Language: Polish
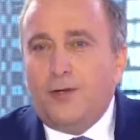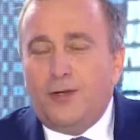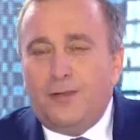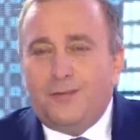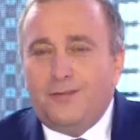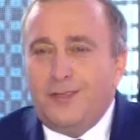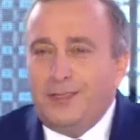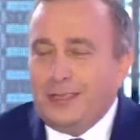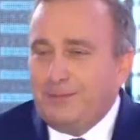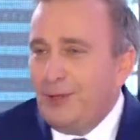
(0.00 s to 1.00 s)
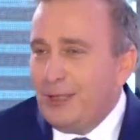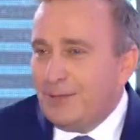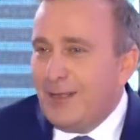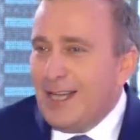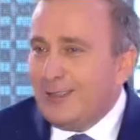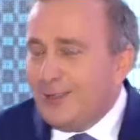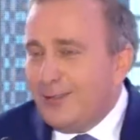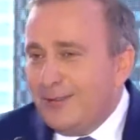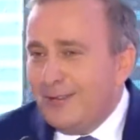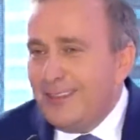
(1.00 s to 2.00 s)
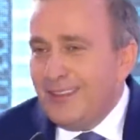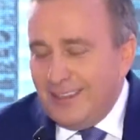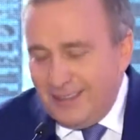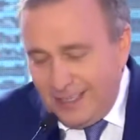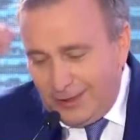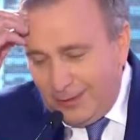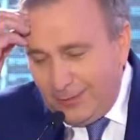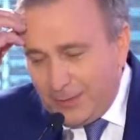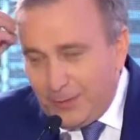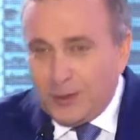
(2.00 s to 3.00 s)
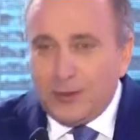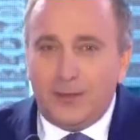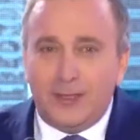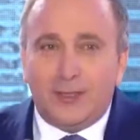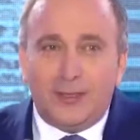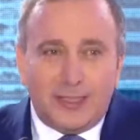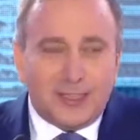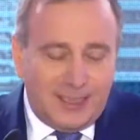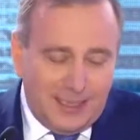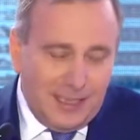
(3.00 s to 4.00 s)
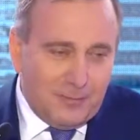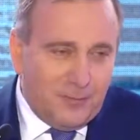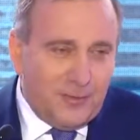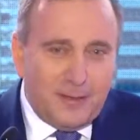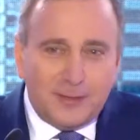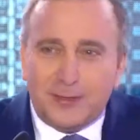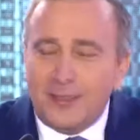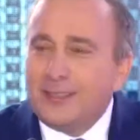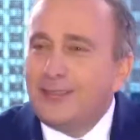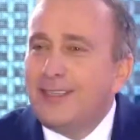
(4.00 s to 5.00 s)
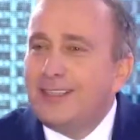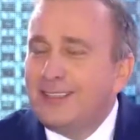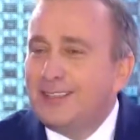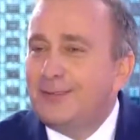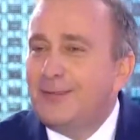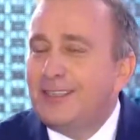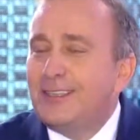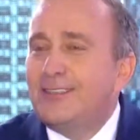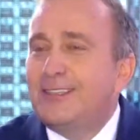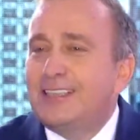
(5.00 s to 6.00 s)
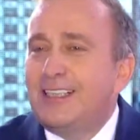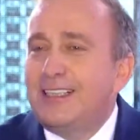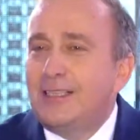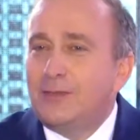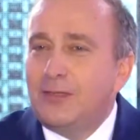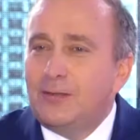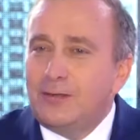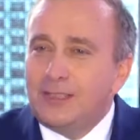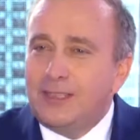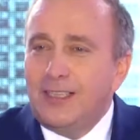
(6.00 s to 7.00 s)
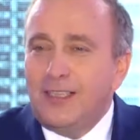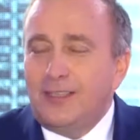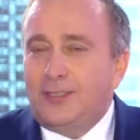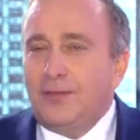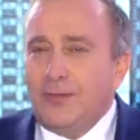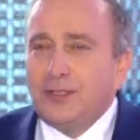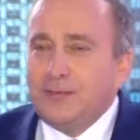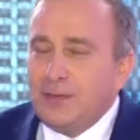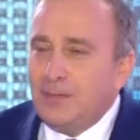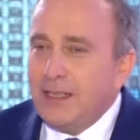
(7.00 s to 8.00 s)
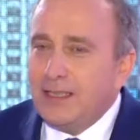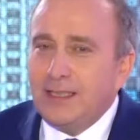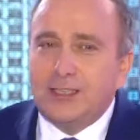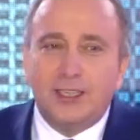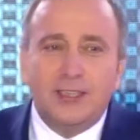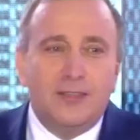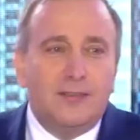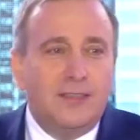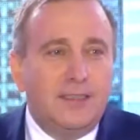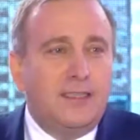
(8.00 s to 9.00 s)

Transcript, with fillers: Bo spójrzmy na to, na to w sposób historyczny, tak jak mówiłem, stolecie, stulecie odzyskania niepodległości. Co może być piękniejszego?